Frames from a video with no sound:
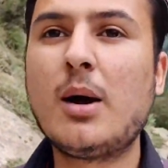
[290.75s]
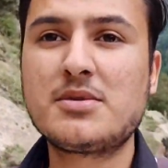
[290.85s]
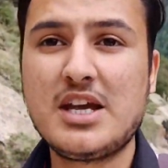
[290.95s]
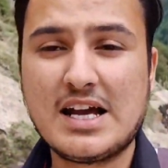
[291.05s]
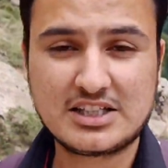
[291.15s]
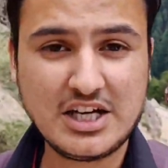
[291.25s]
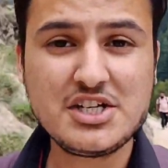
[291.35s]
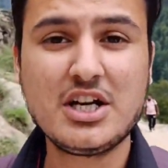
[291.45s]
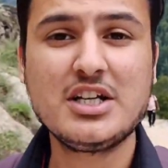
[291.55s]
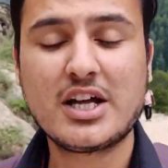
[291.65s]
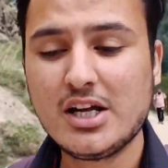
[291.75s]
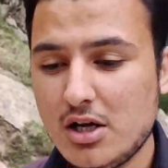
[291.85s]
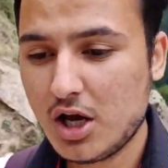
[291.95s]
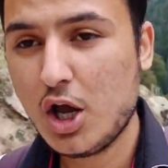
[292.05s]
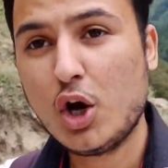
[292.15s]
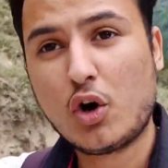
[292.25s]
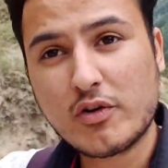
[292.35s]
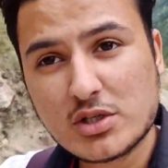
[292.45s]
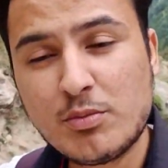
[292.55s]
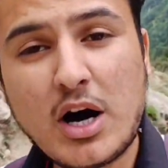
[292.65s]
हमसे ऐसा नहीं चले जा
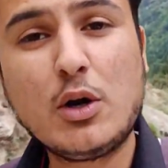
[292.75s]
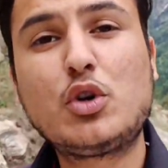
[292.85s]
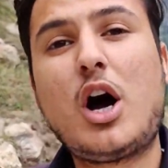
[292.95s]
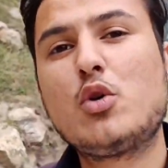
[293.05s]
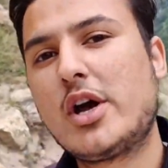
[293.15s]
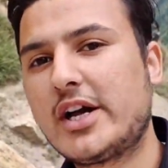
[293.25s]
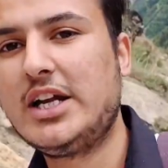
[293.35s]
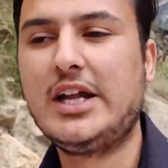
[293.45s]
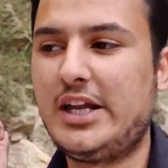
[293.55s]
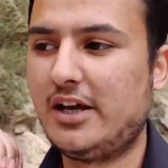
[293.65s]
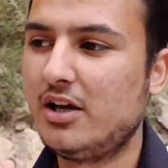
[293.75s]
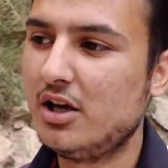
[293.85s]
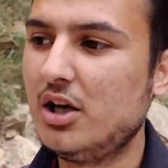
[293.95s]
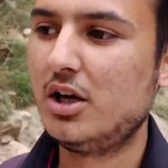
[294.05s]
रहा और बस सामान उठा उठा के ले रहे हैं